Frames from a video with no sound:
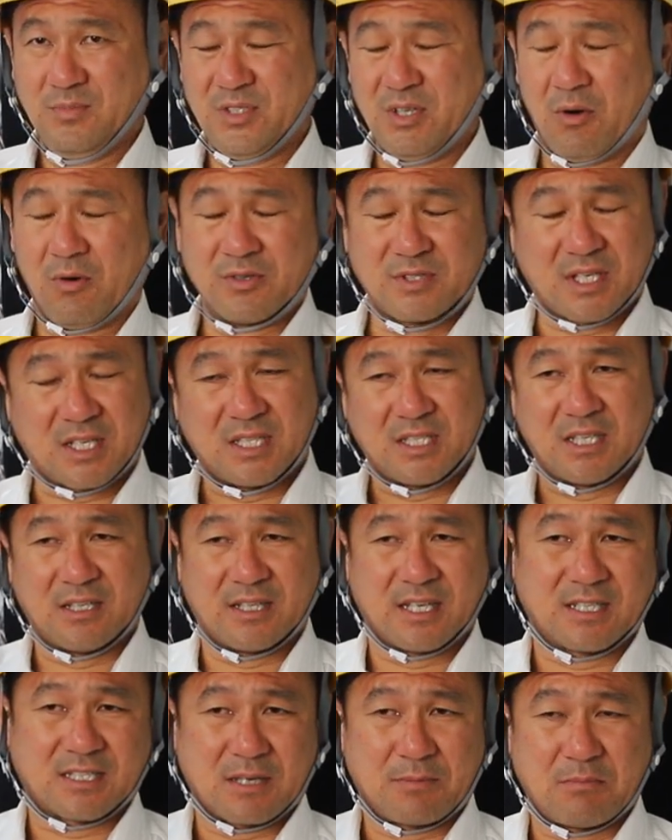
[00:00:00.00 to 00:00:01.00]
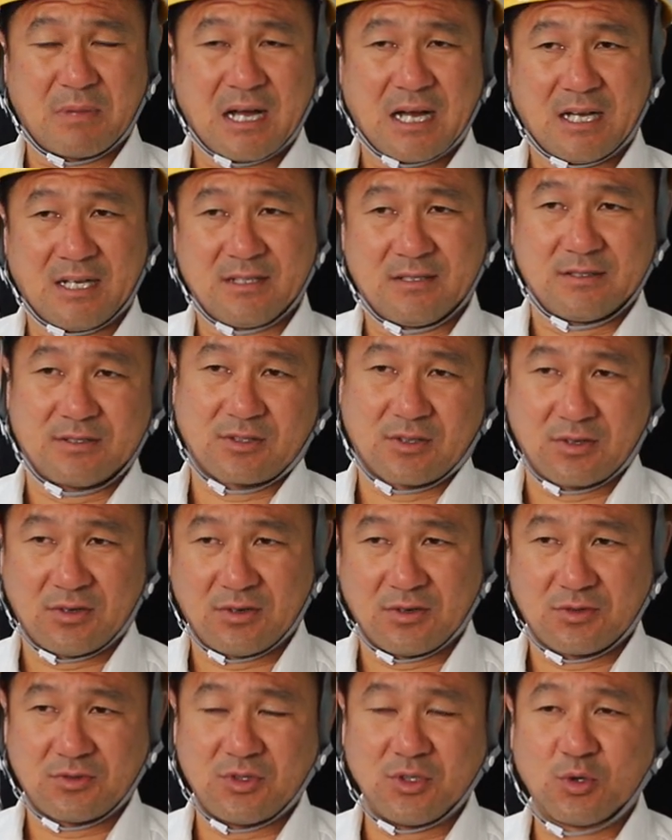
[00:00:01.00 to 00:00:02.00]
で音声聞いてるだけじゃまあそ
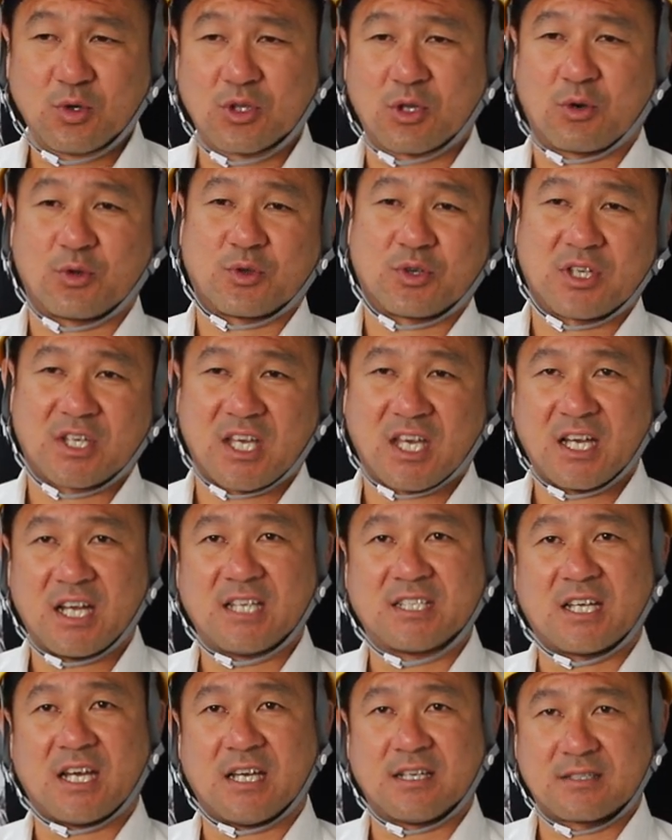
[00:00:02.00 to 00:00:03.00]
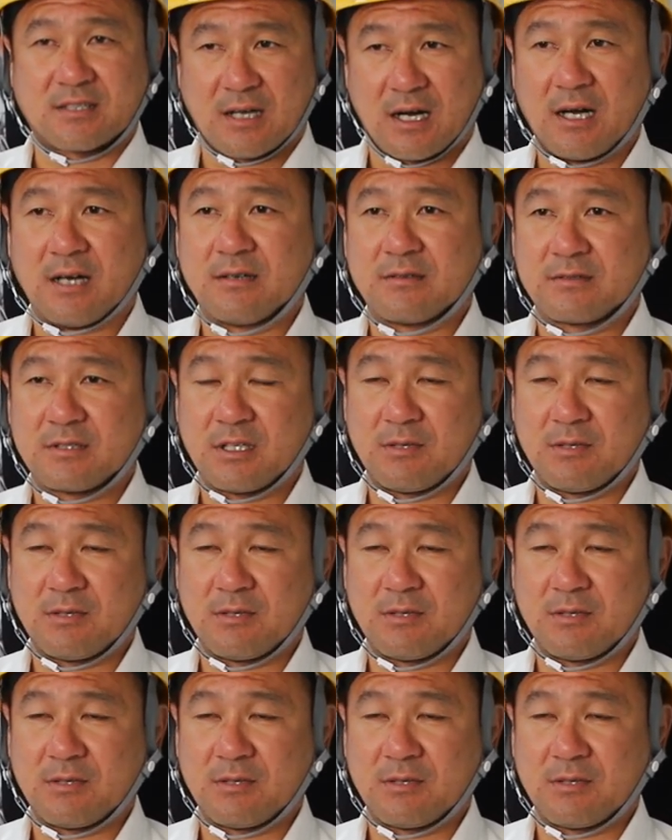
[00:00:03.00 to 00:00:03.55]
の食い込んだこと聞けないじゃないですか